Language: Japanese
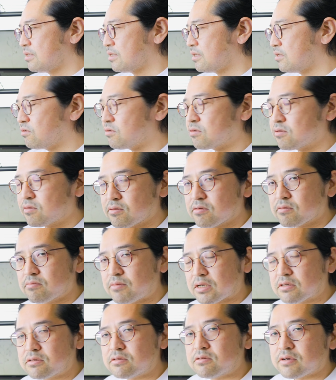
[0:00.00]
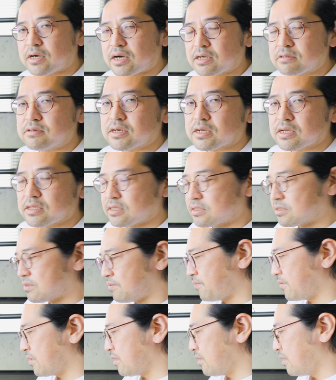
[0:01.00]
いろいろとま苦労があるわけです。
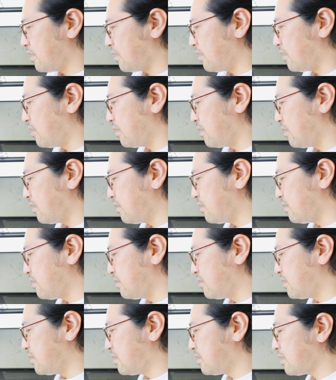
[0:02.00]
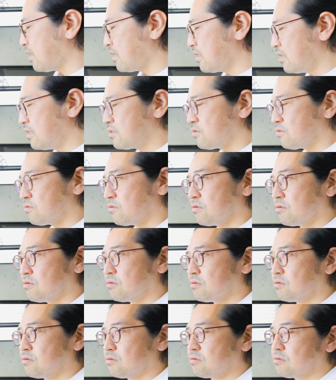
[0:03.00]
で実際にそ
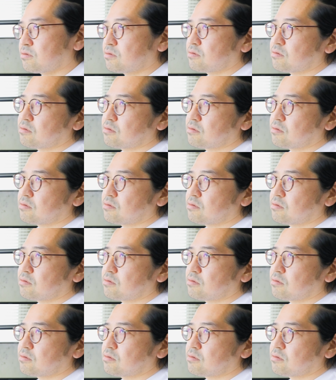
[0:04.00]
の